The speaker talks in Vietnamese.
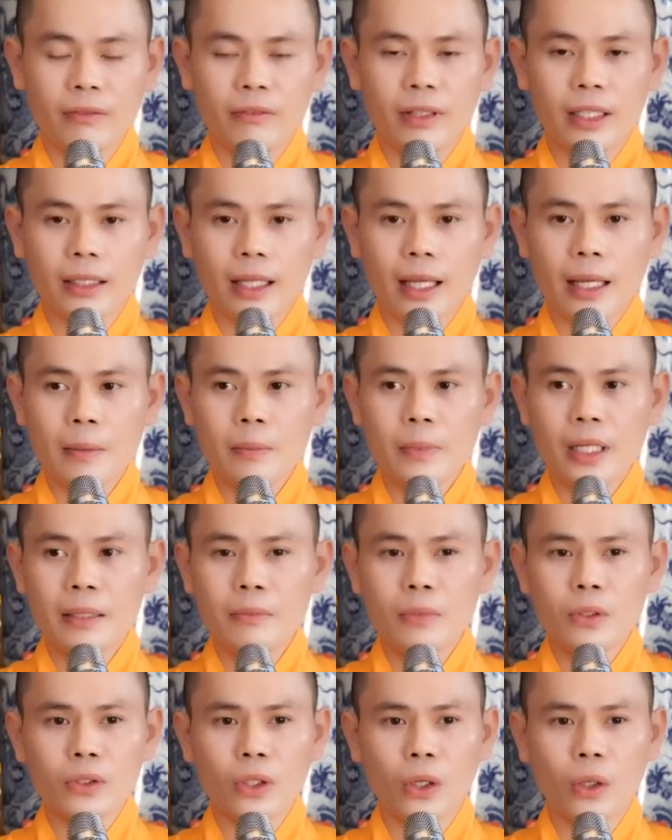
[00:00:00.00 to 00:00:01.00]
Và tham
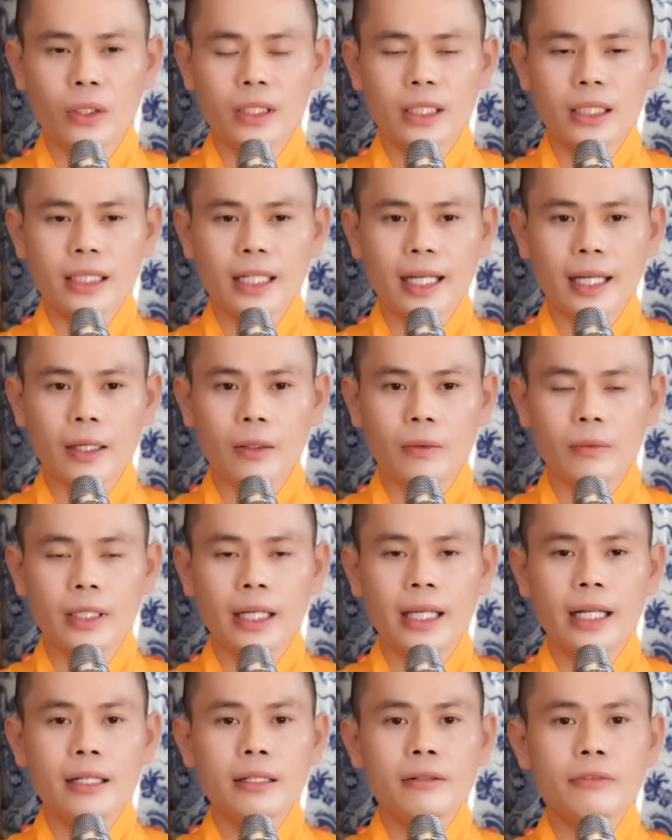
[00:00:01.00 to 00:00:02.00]
đến mức độ như thế nào?
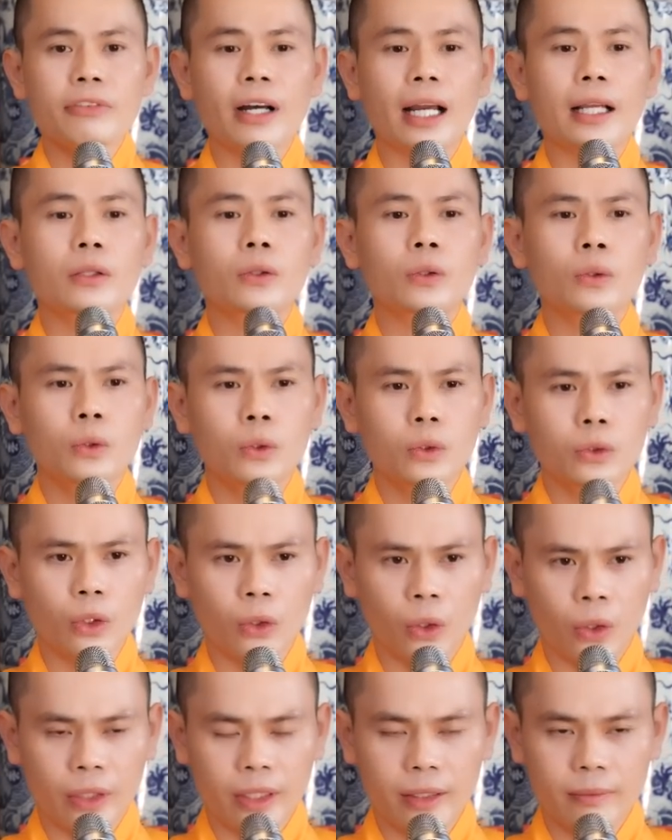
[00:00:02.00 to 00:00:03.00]
Đến phải tù
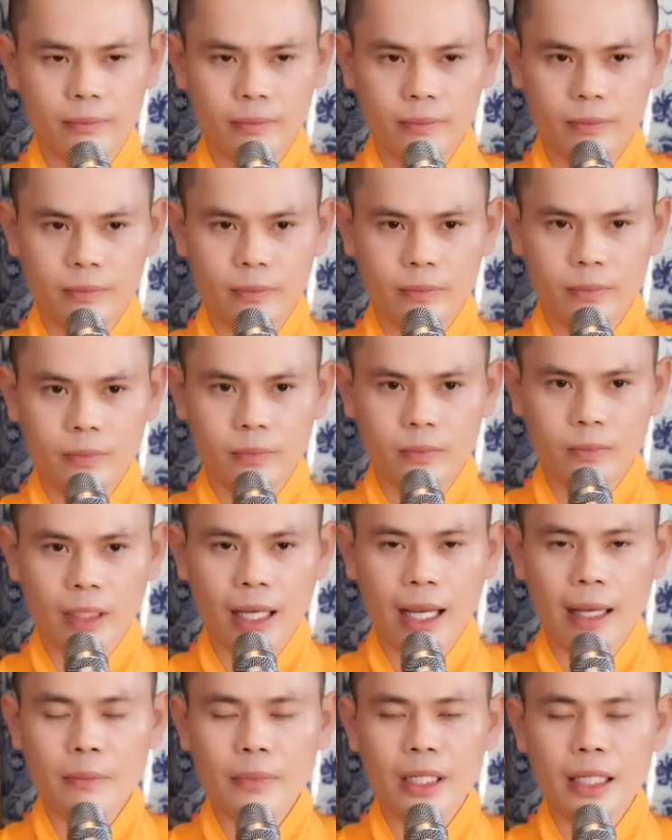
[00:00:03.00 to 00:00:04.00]
tội.
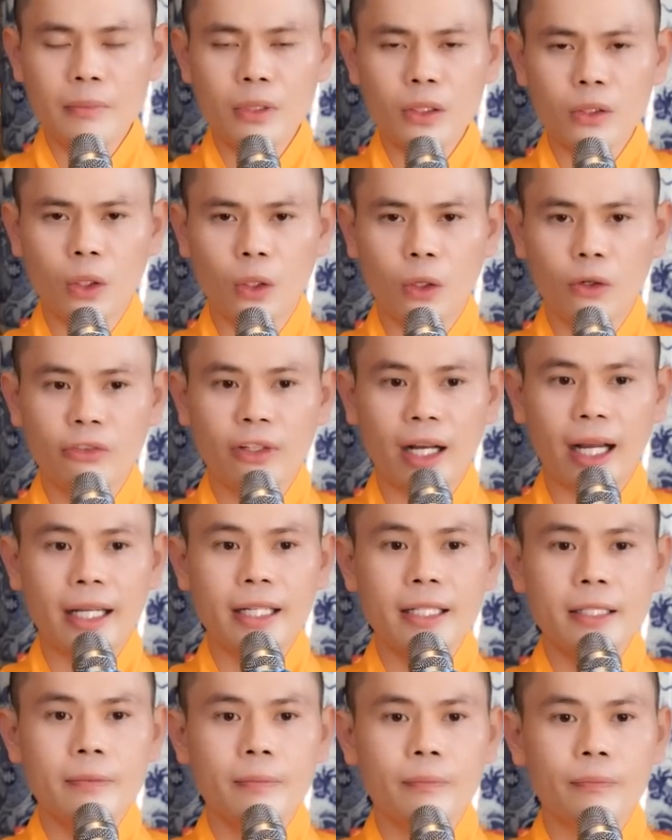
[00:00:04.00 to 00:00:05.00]
Tham đến mức độ
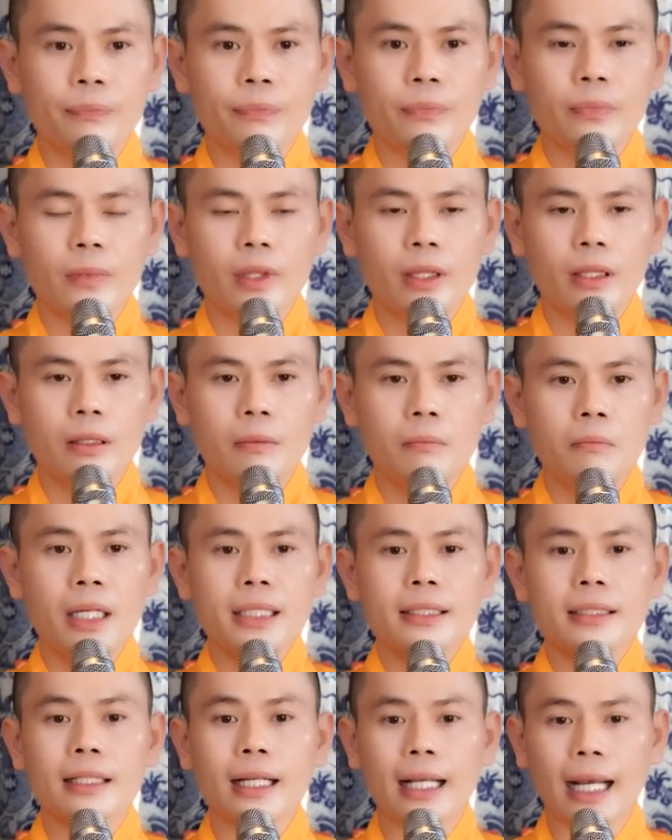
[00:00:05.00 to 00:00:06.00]
phải
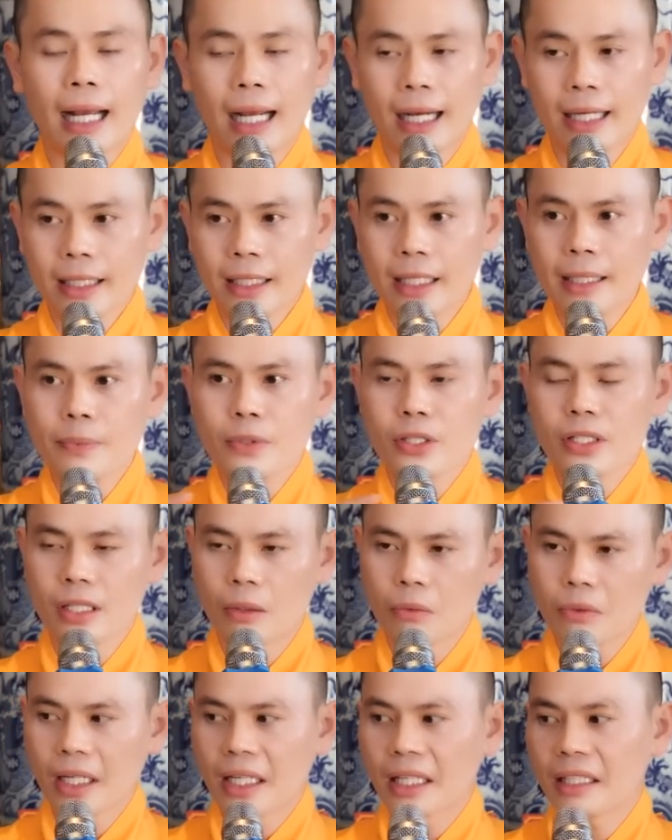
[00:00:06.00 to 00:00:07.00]
mất cả kiếp
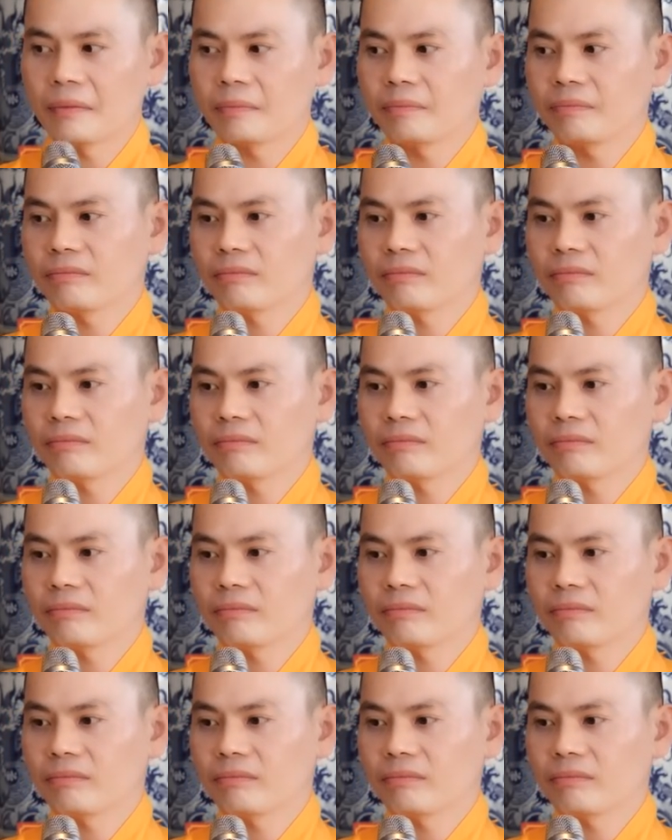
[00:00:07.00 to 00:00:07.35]
sống này,